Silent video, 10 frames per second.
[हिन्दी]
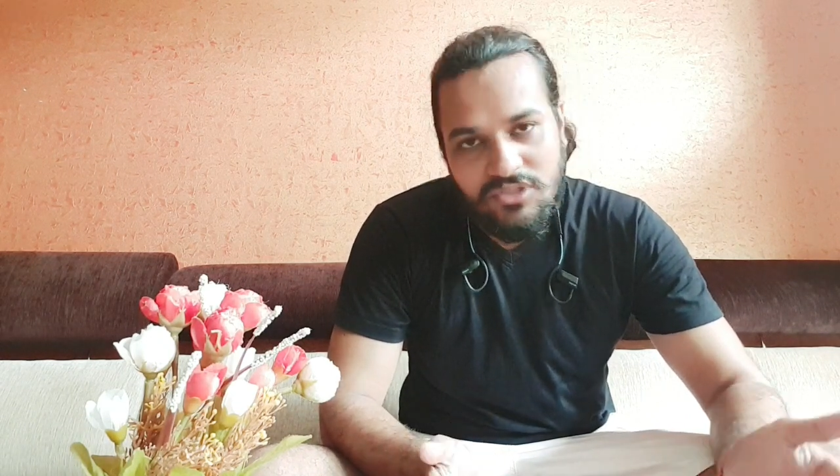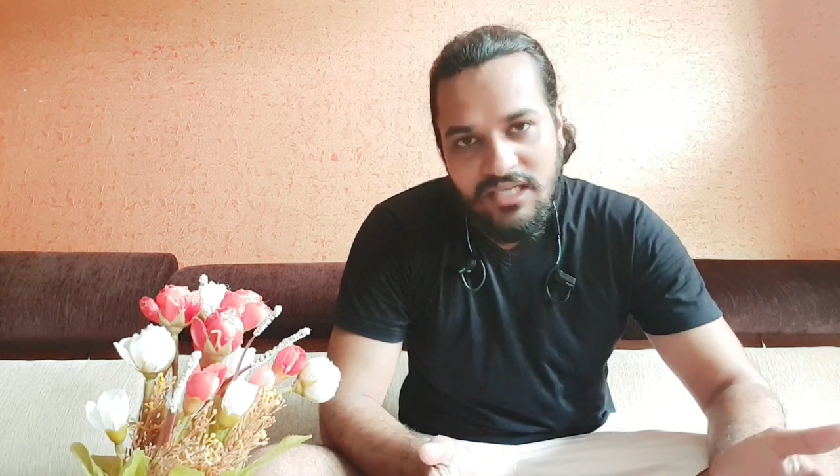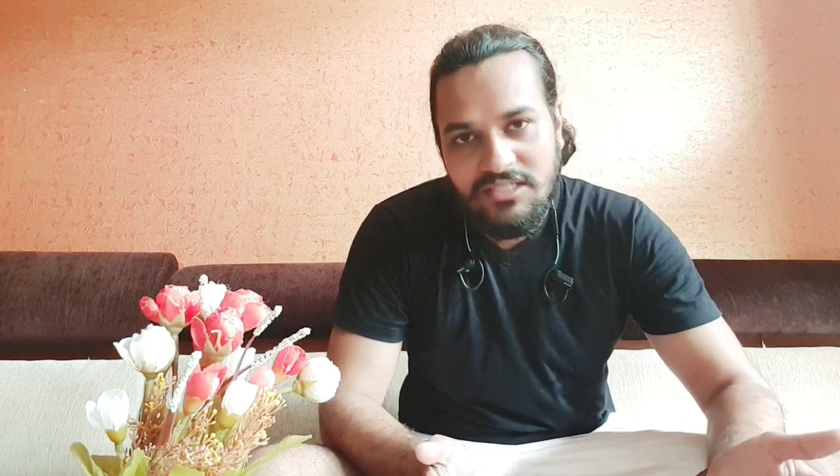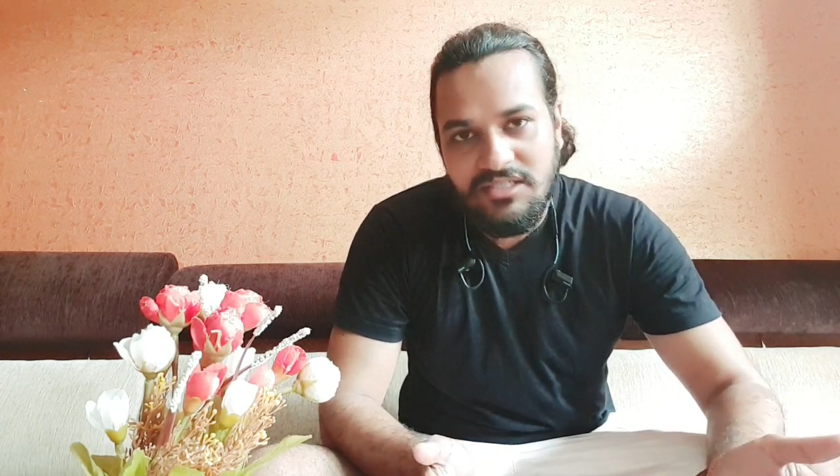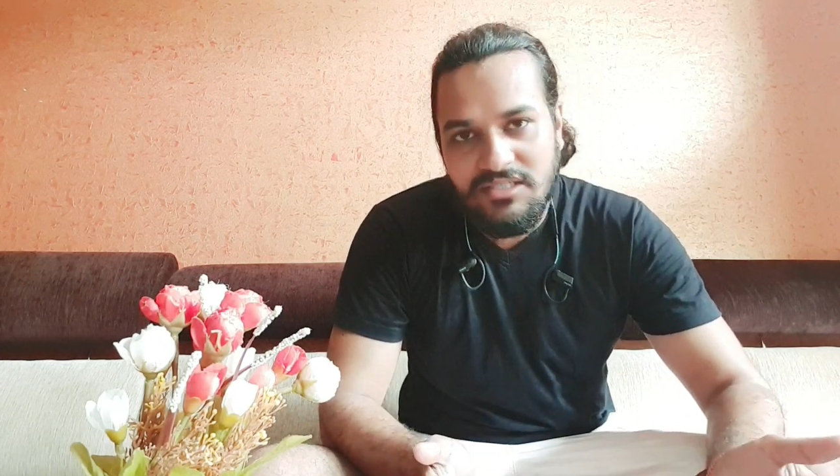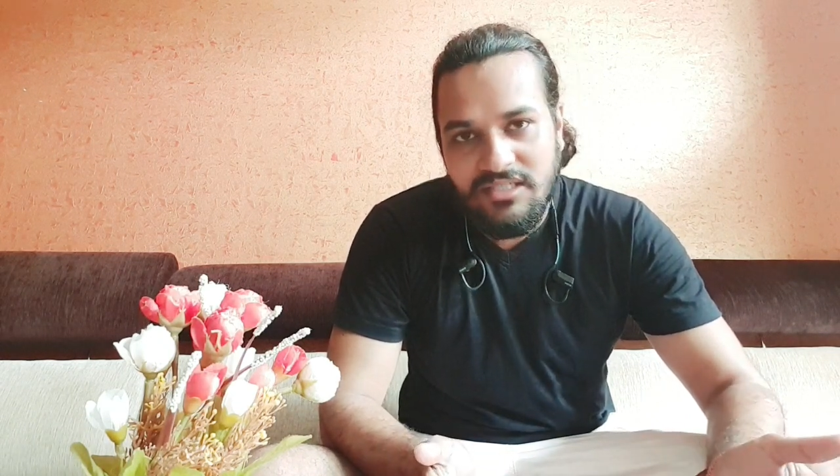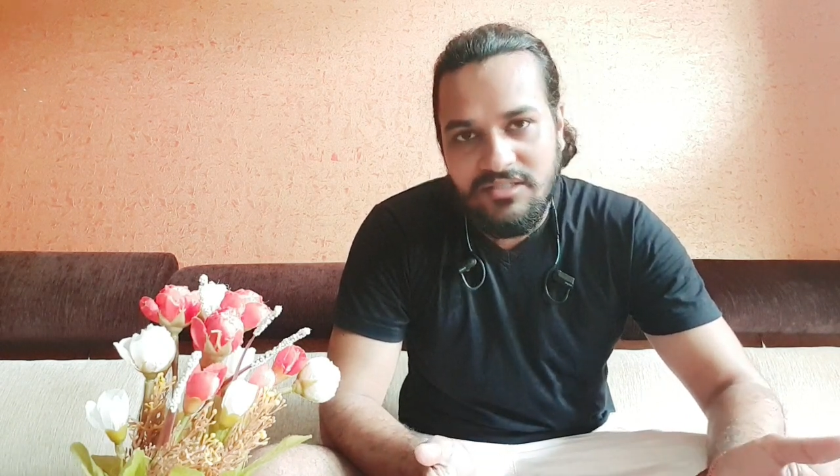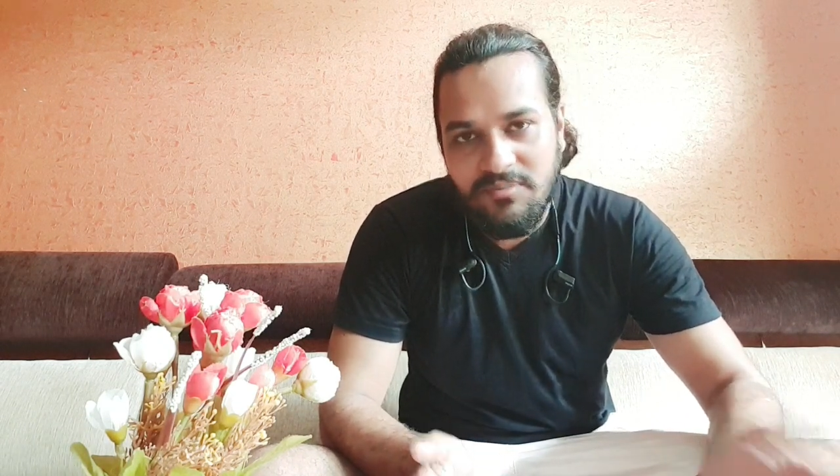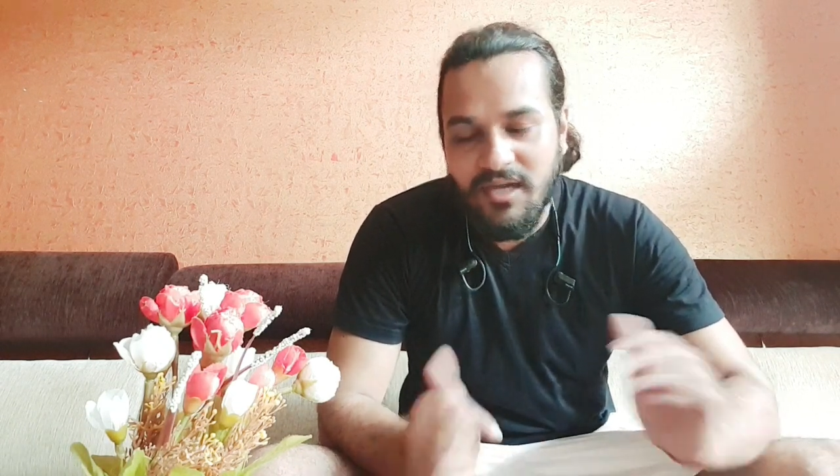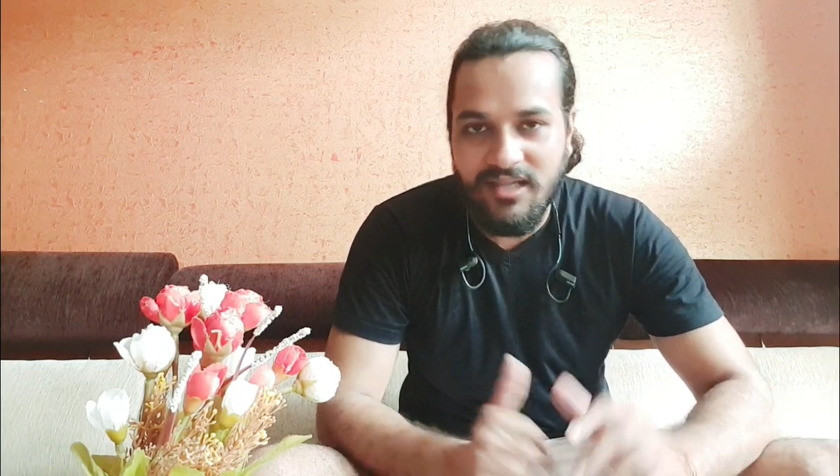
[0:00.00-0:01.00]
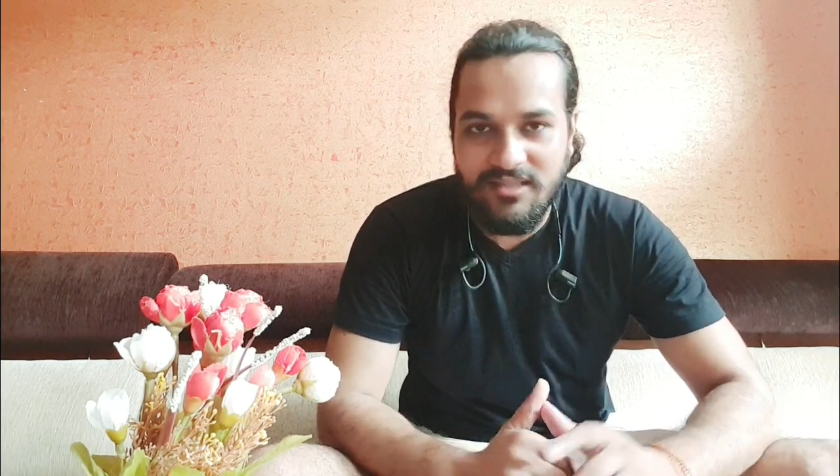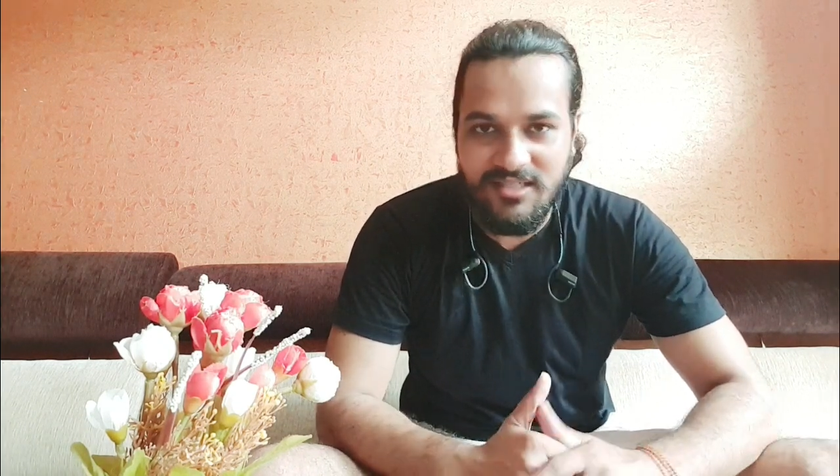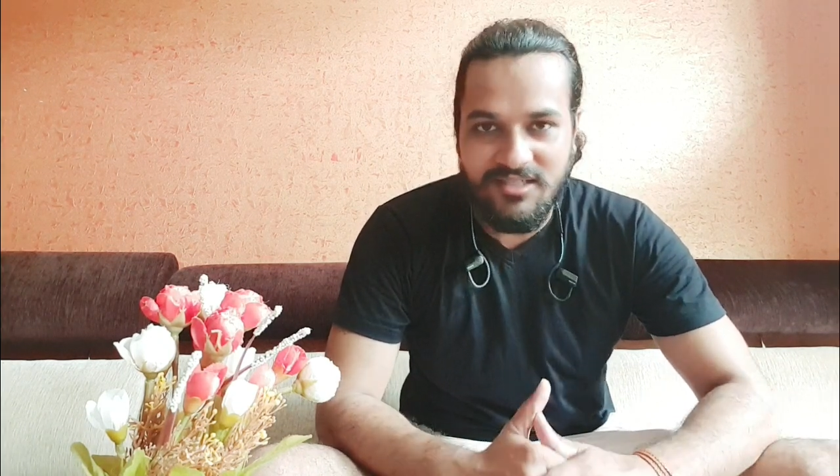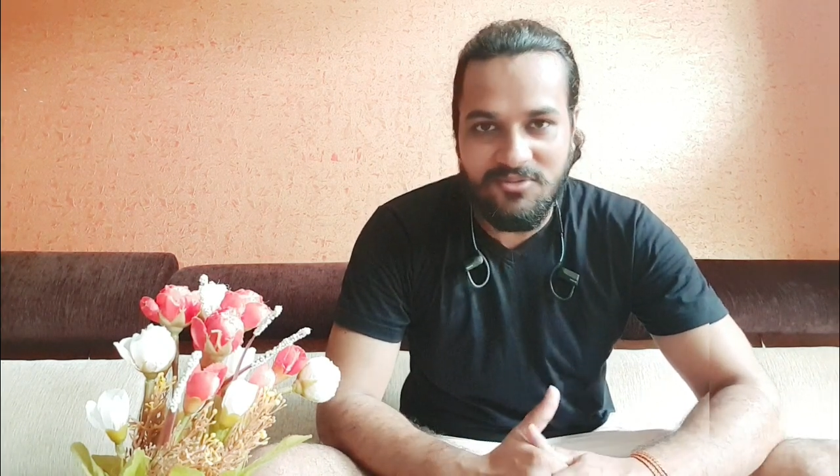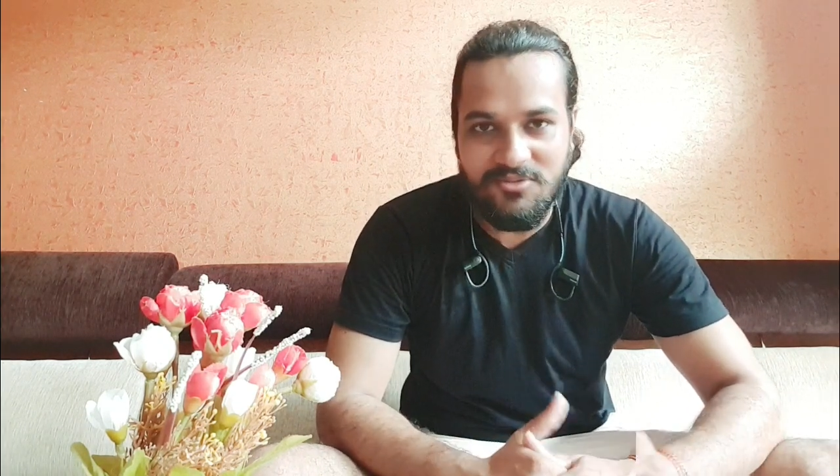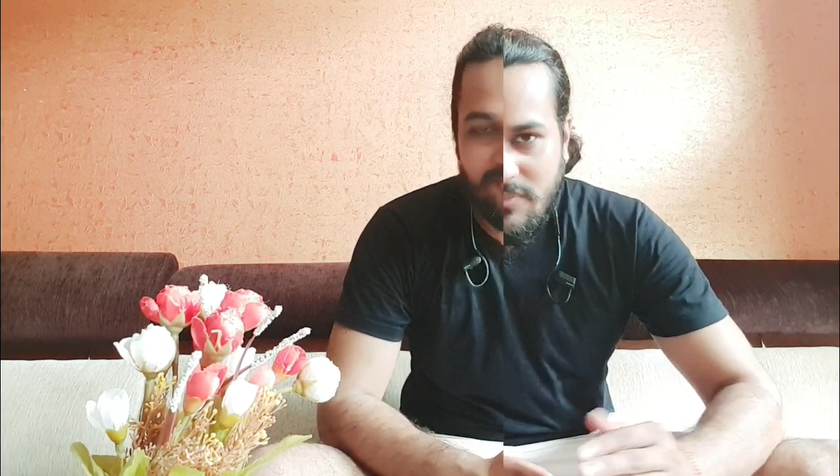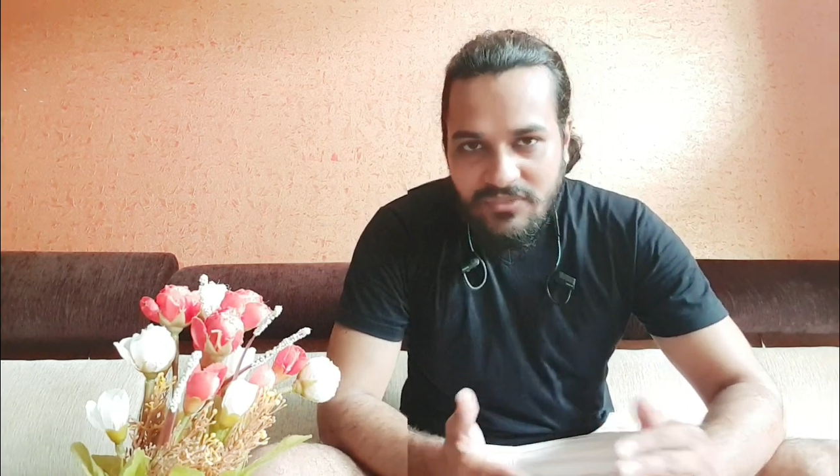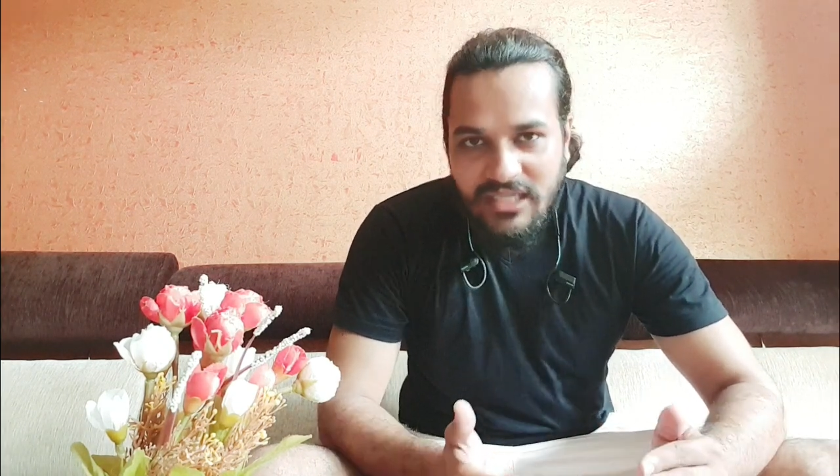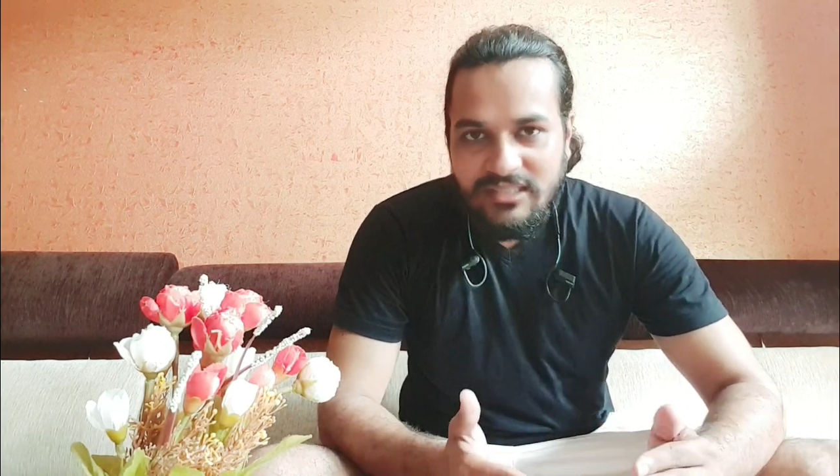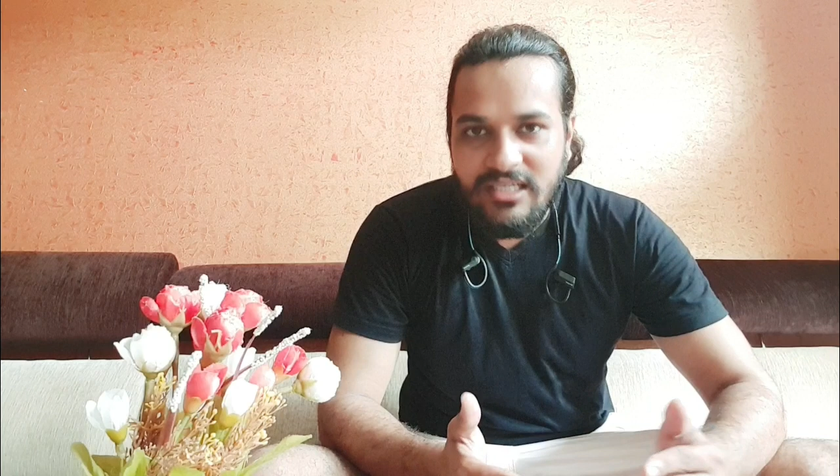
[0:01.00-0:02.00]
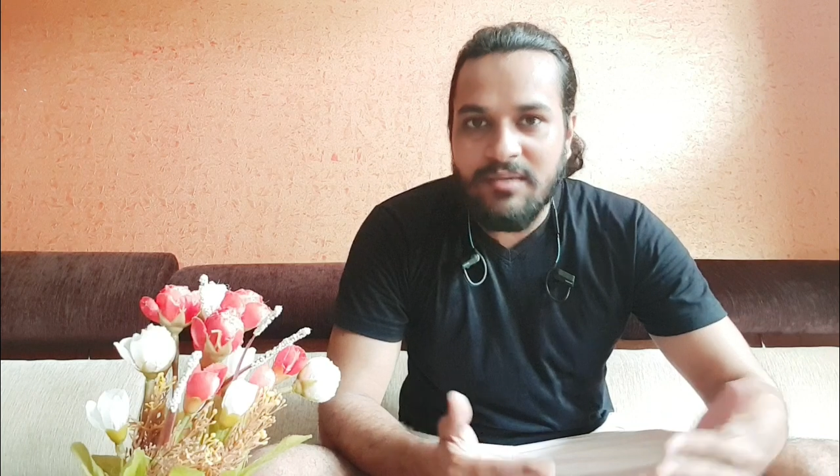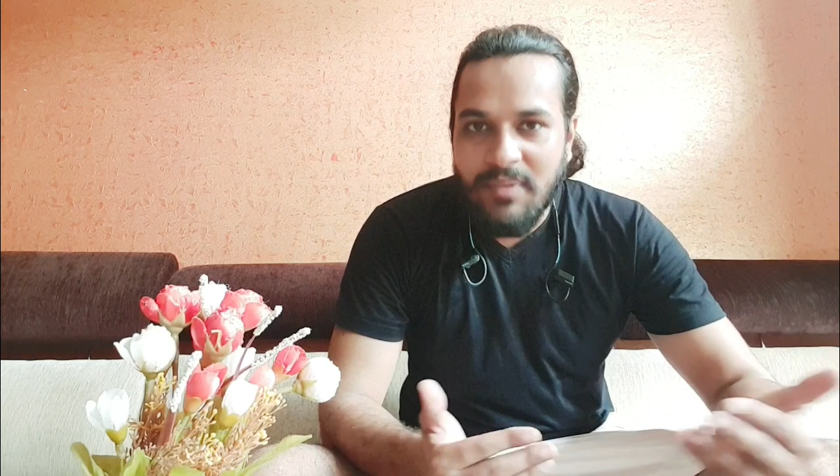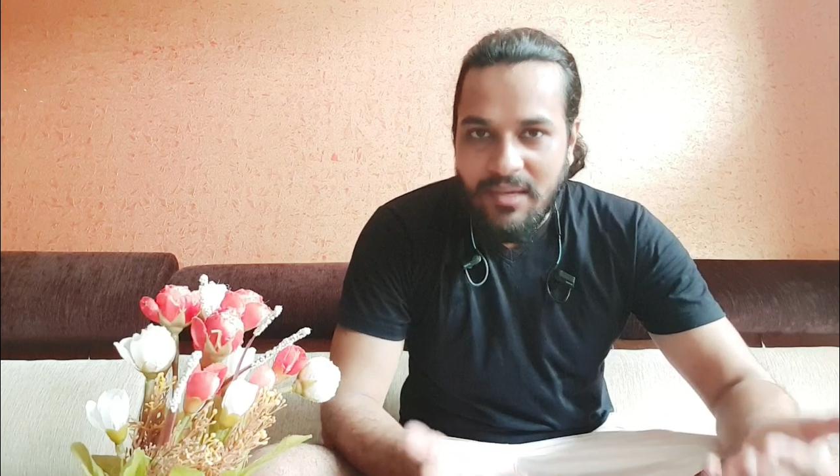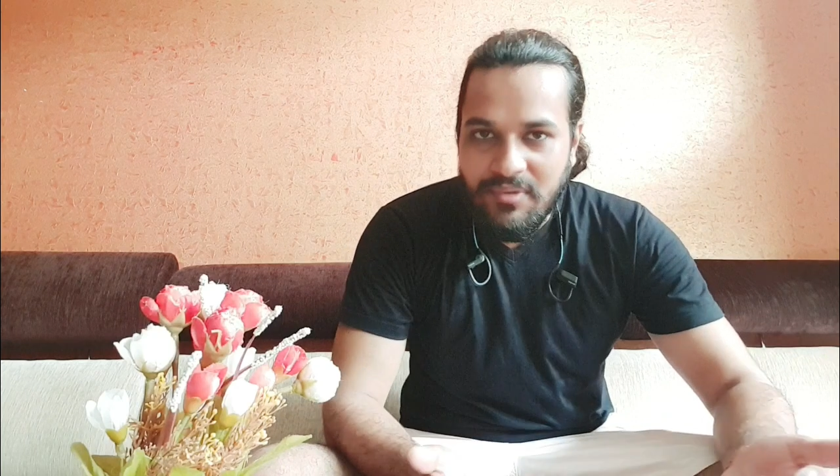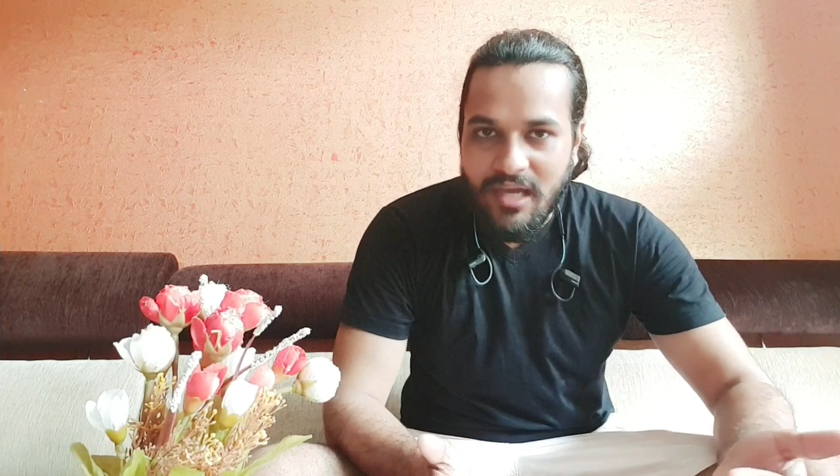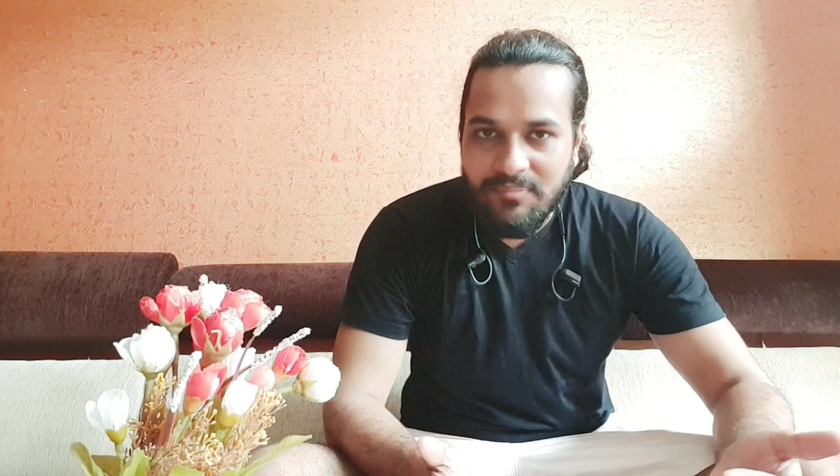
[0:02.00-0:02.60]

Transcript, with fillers: सारी चीज़ें इसमें आती हैं दोस्तों जैसा कि मैं अभी